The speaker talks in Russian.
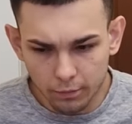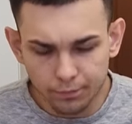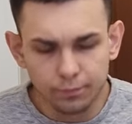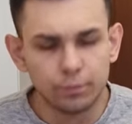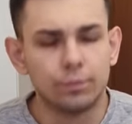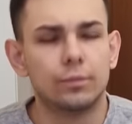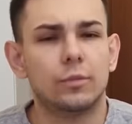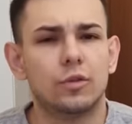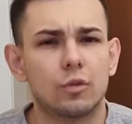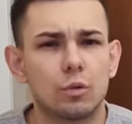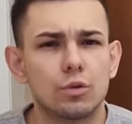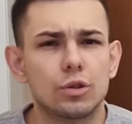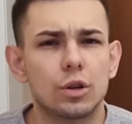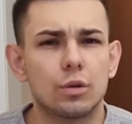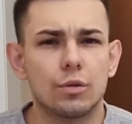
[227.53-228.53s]
м-м,
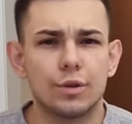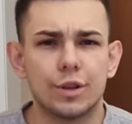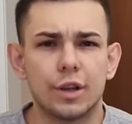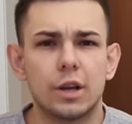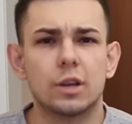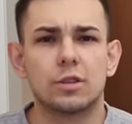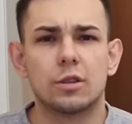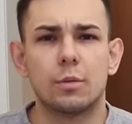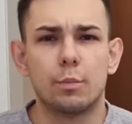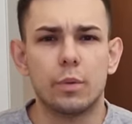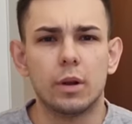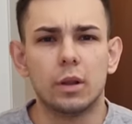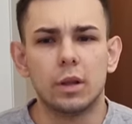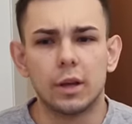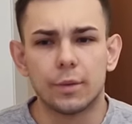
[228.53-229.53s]
вкус такой интересный,
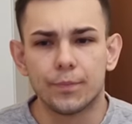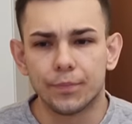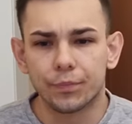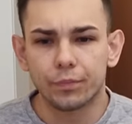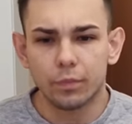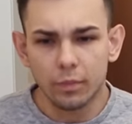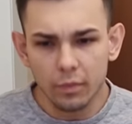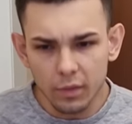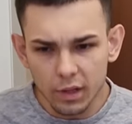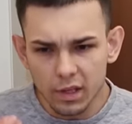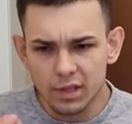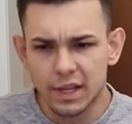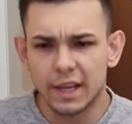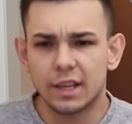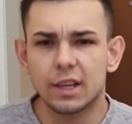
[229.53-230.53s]
пыльный.
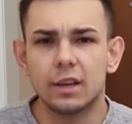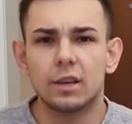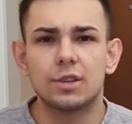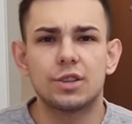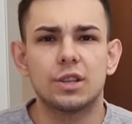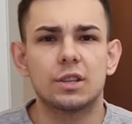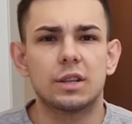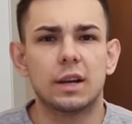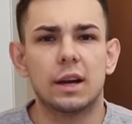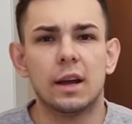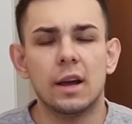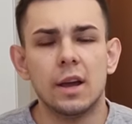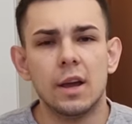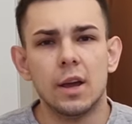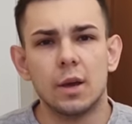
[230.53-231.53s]
Знаете, есть чисто
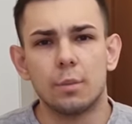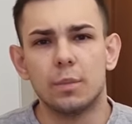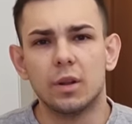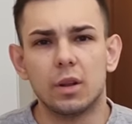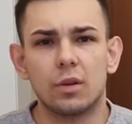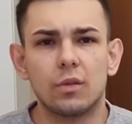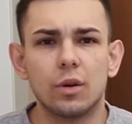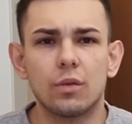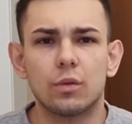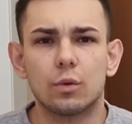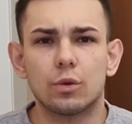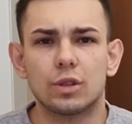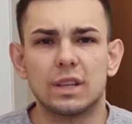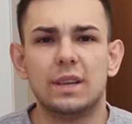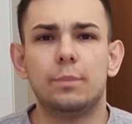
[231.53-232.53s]
меловой
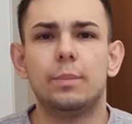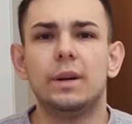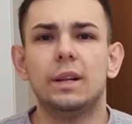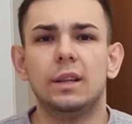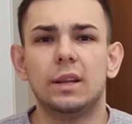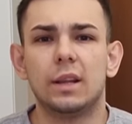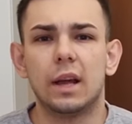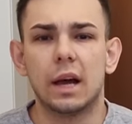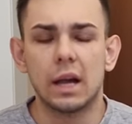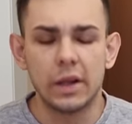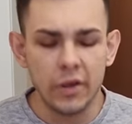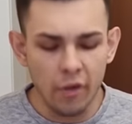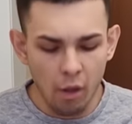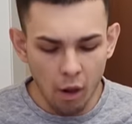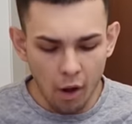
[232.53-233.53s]
вкус и пыльный,
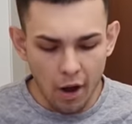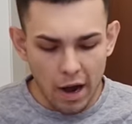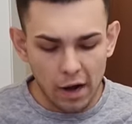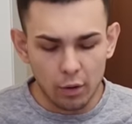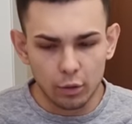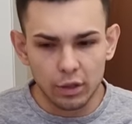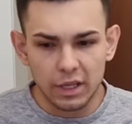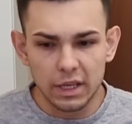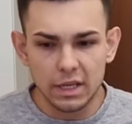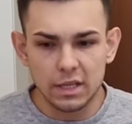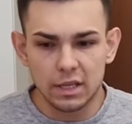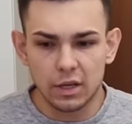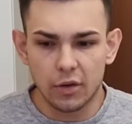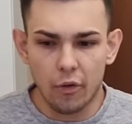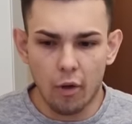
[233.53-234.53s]
да? А вот
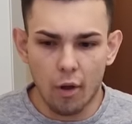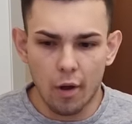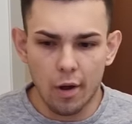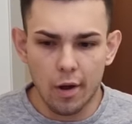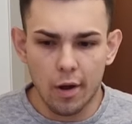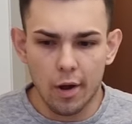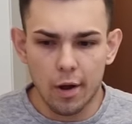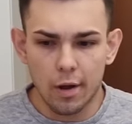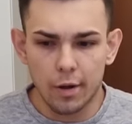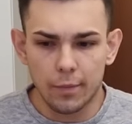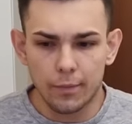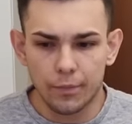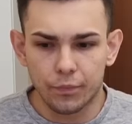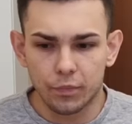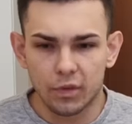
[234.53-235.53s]
есть, э,
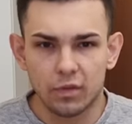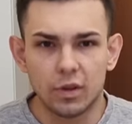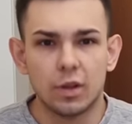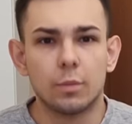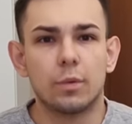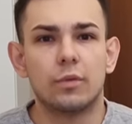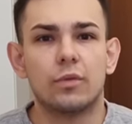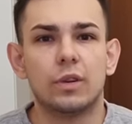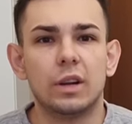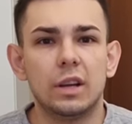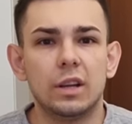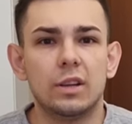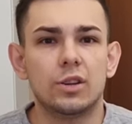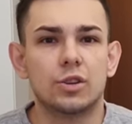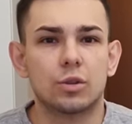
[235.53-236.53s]
видимо, в
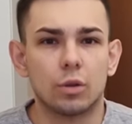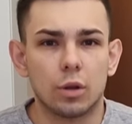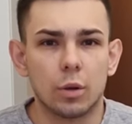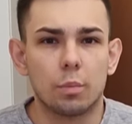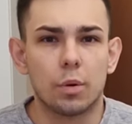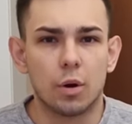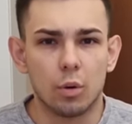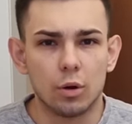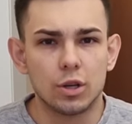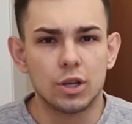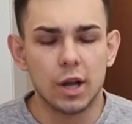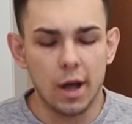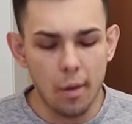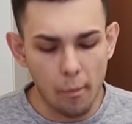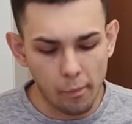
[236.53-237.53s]
глине что-то
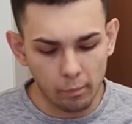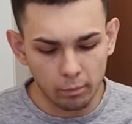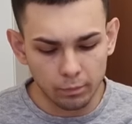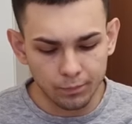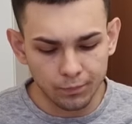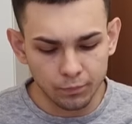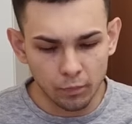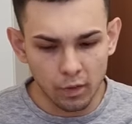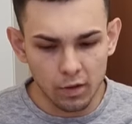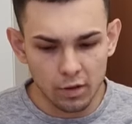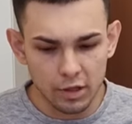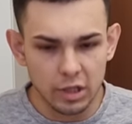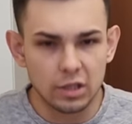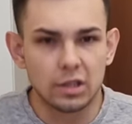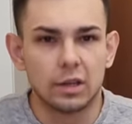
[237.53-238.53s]
похожее.
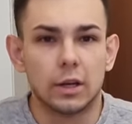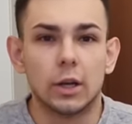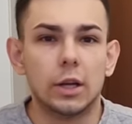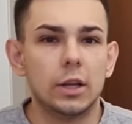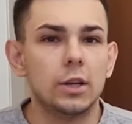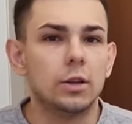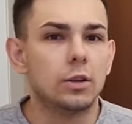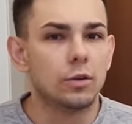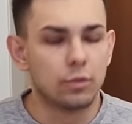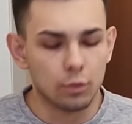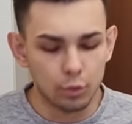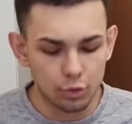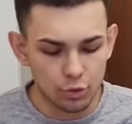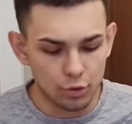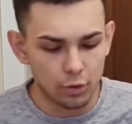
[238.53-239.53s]
Чисто глиняный
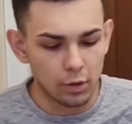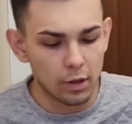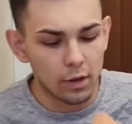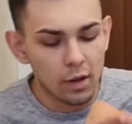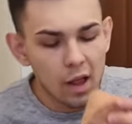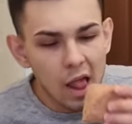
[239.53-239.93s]
вкус, что ли.